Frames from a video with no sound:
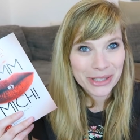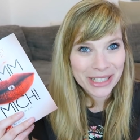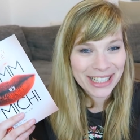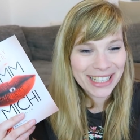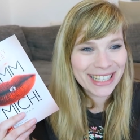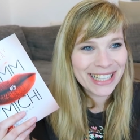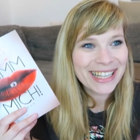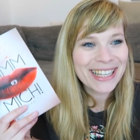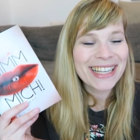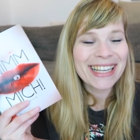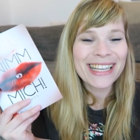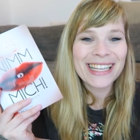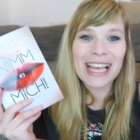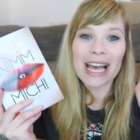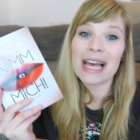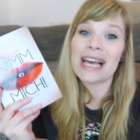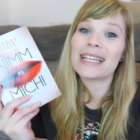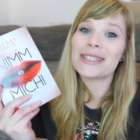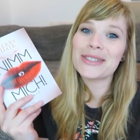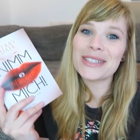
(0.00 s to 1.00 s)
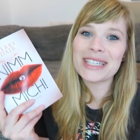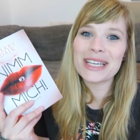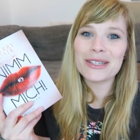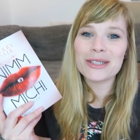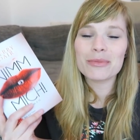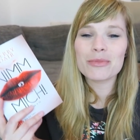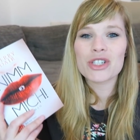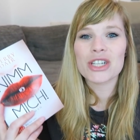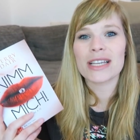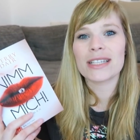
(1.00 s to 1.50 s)
sorry. Ja, also es
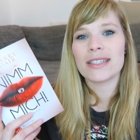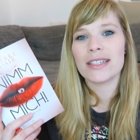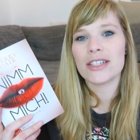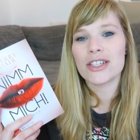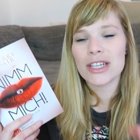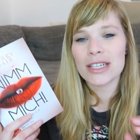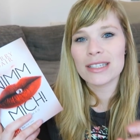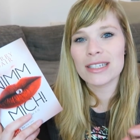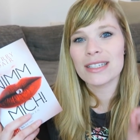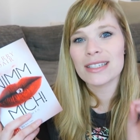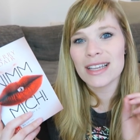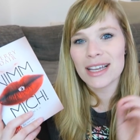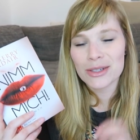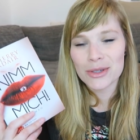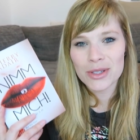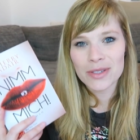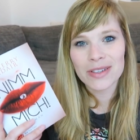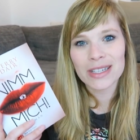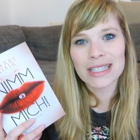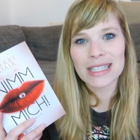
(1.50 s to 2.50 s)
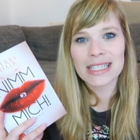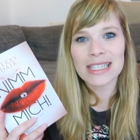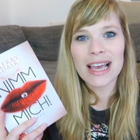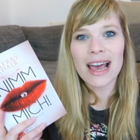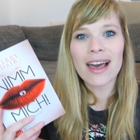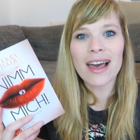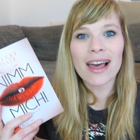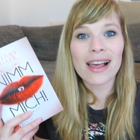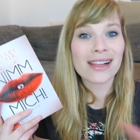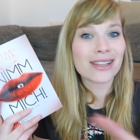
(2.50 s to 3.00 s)
geht um Jessie. Jessie ist 21
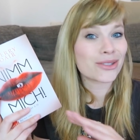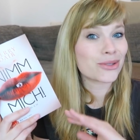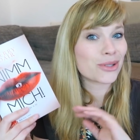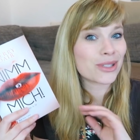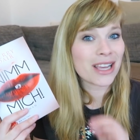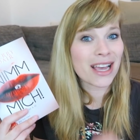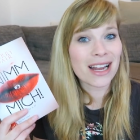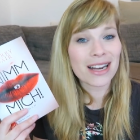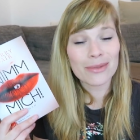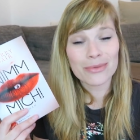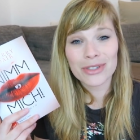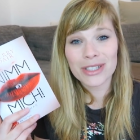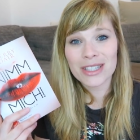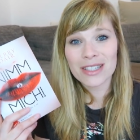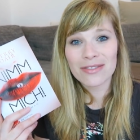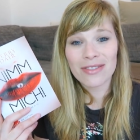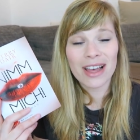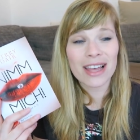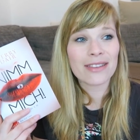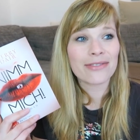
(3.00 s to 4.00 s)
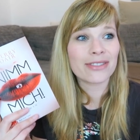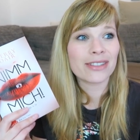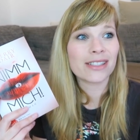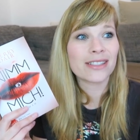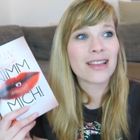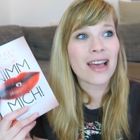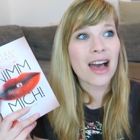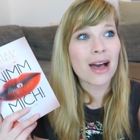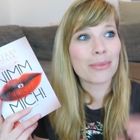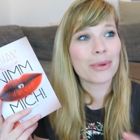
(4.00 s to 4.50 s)
Jahre alt, total im
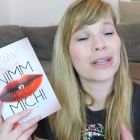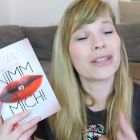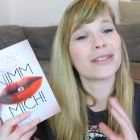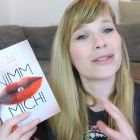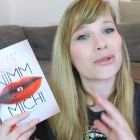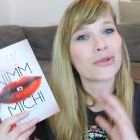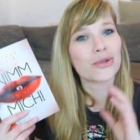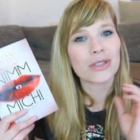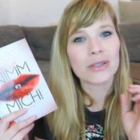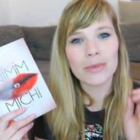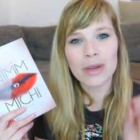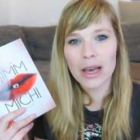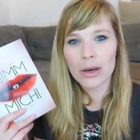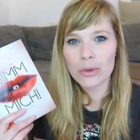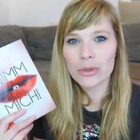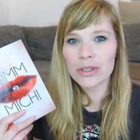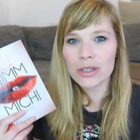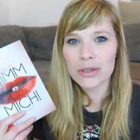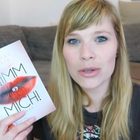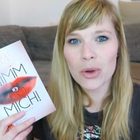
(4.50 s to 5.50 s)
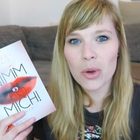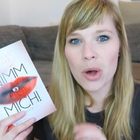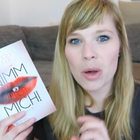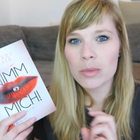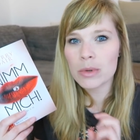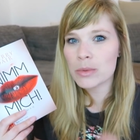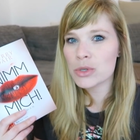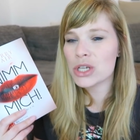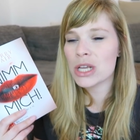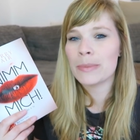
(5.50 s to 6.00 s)
Verzweifeln, arbeitet in so einem
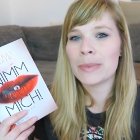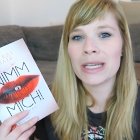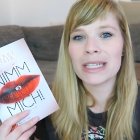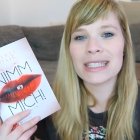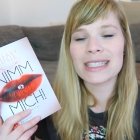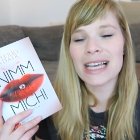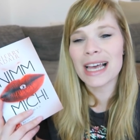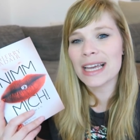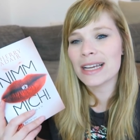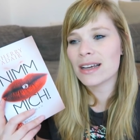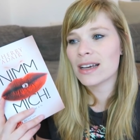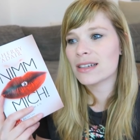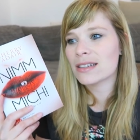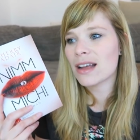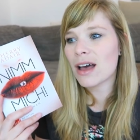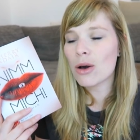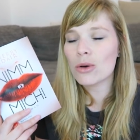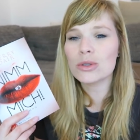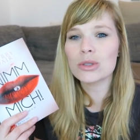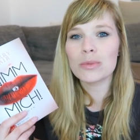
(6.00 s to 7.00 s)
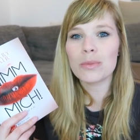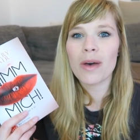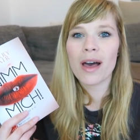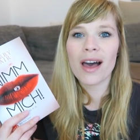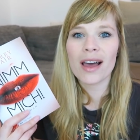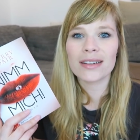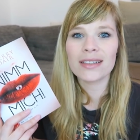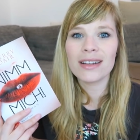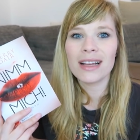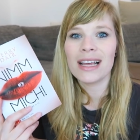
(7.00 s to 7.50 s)
heruntergekommenen, schäbigen Diner an der
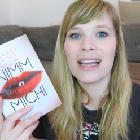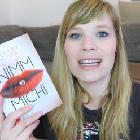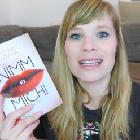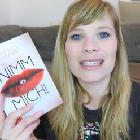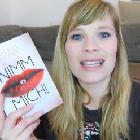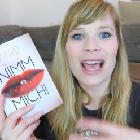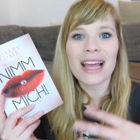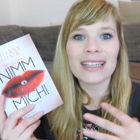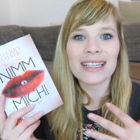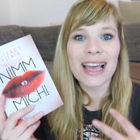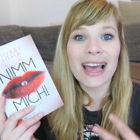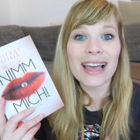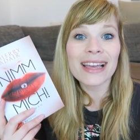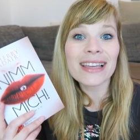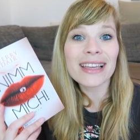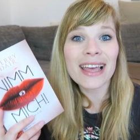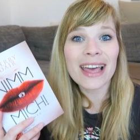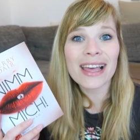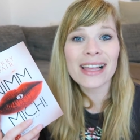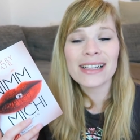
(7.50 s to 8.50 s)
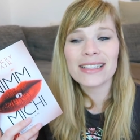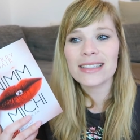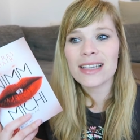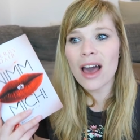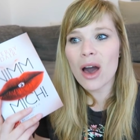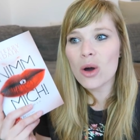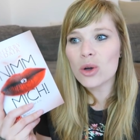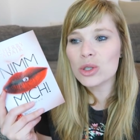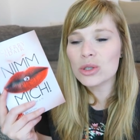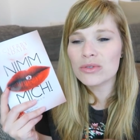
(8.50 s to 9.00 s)
Autobahn. Sie hat kein Geld,
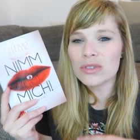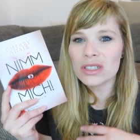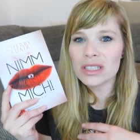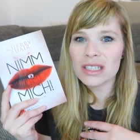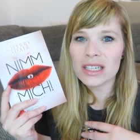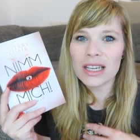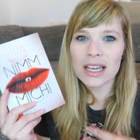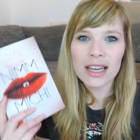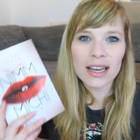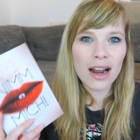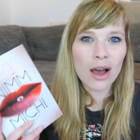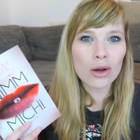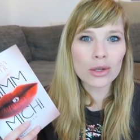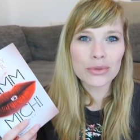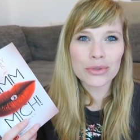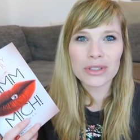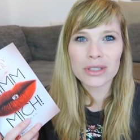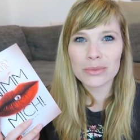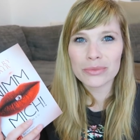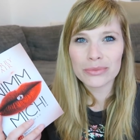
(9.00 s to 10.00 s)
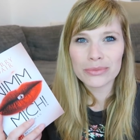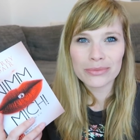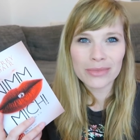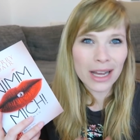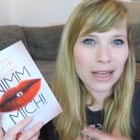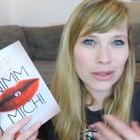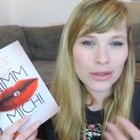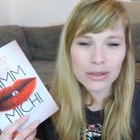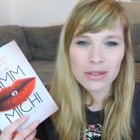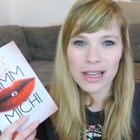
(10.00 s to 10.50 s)
ihr Auto wurde geklaut von dem
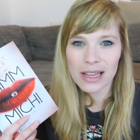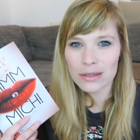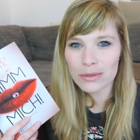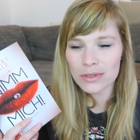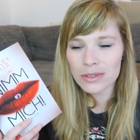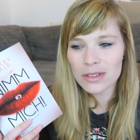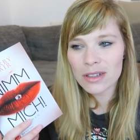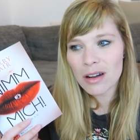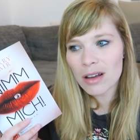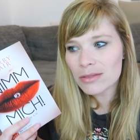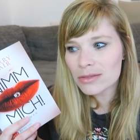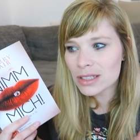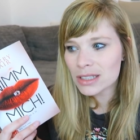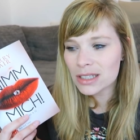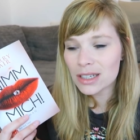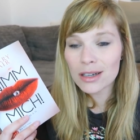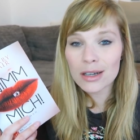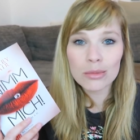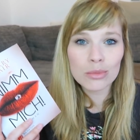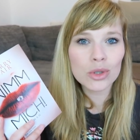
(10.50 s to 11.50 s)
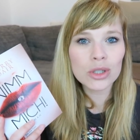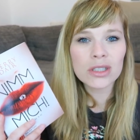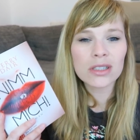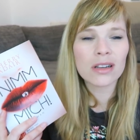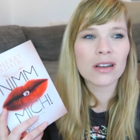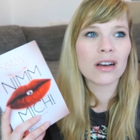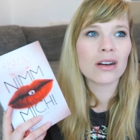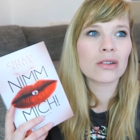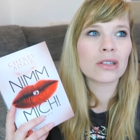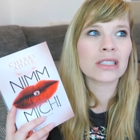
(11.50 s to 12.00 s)
aktuellen Lover ihrer
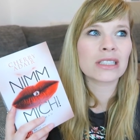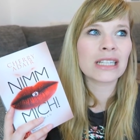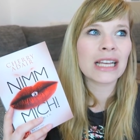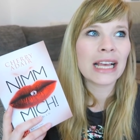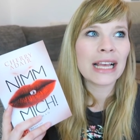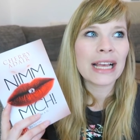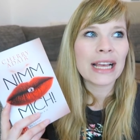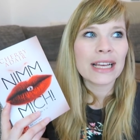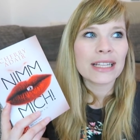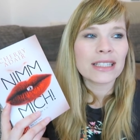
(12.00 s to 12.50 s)
Mutter und